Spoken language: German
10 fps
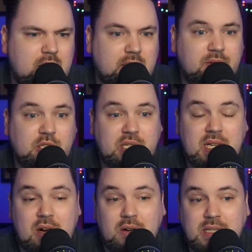Also verstehe
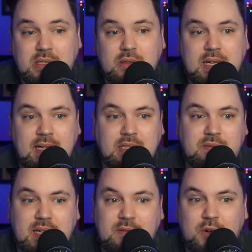ich auch nicht so
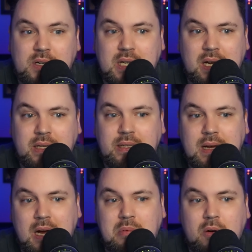ganz. Vielleicht wollte
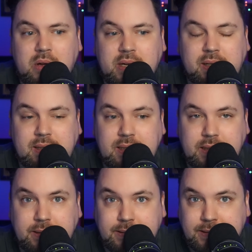Alina aber auch ihren
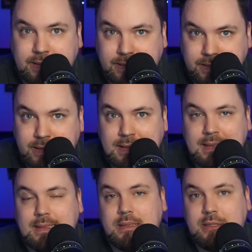Kindern
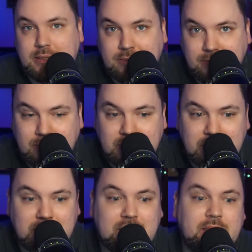die
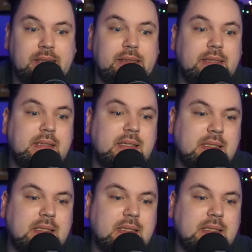Schule nach den ganzen